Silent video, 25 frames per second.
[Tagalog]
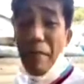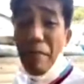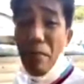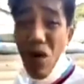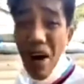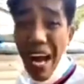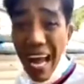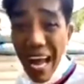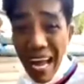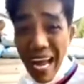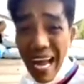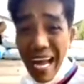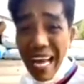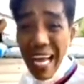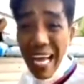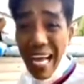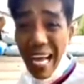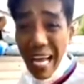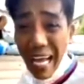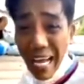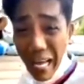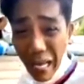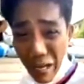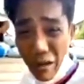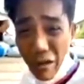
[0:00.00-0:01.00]
Hanggang
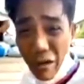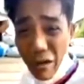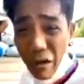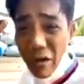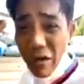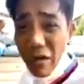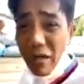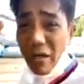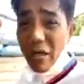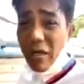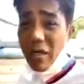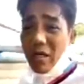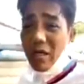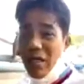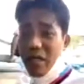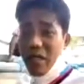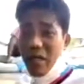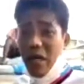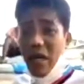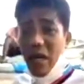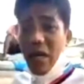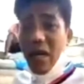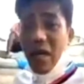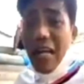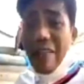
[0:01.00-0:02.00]
bunganga lang kayo.
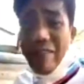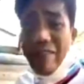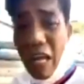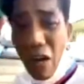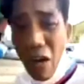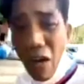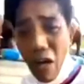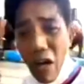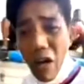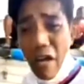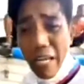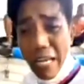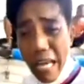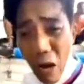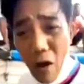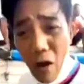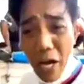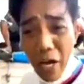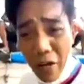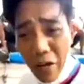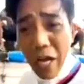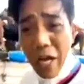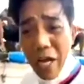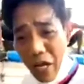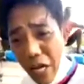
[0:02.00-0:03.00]
Oh, ang tanong ko,
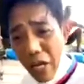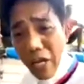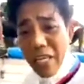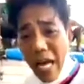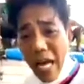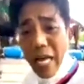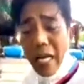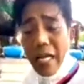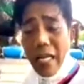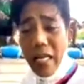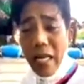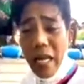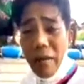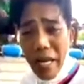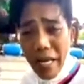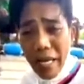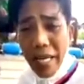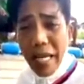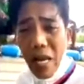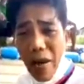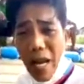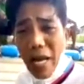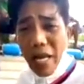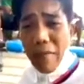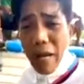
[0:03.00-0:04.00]
eh, kayo, kayo, kayo, kayo dyan,
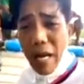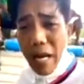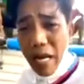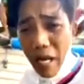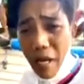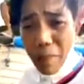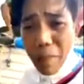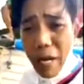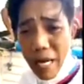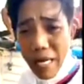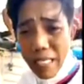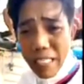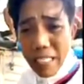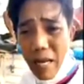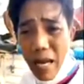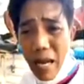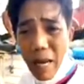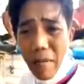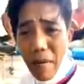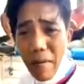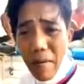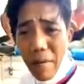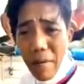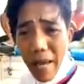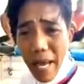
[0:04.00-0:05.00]
may ginawa na ba kayo
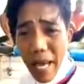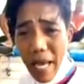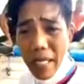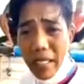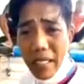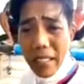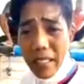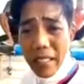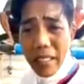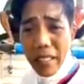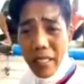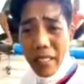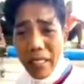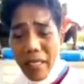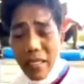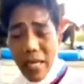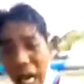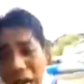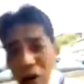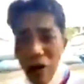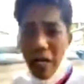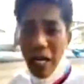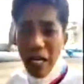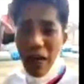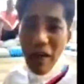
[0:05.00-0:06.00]
para sa mga mamamayan?
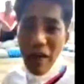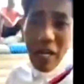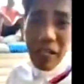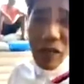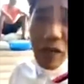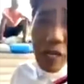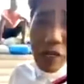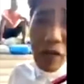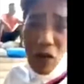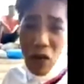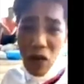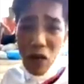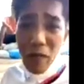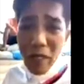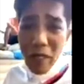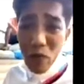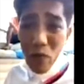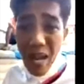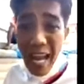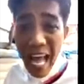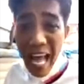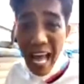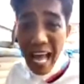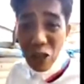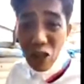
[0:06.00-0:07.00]
Anong ginawa nyo ngayong
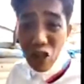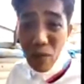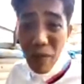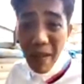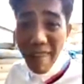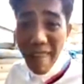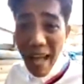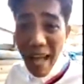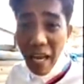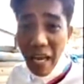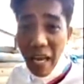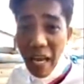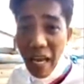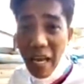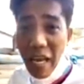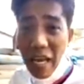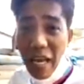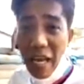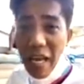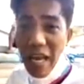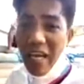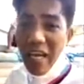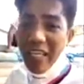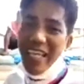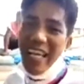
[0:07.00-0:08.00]
COVID? Wala,
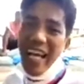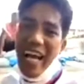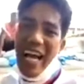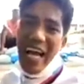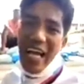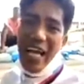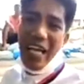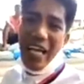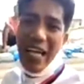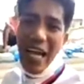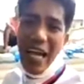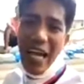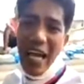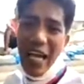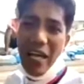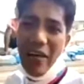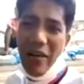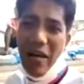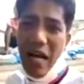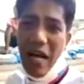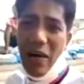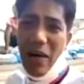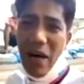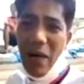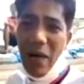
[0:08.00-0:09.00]
dumaldal. Ay di
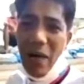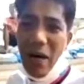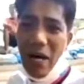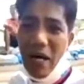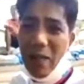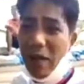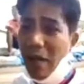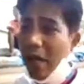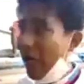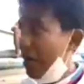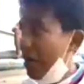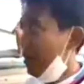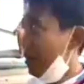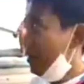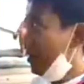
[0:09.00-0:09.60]
nakakahiya kayo, awawa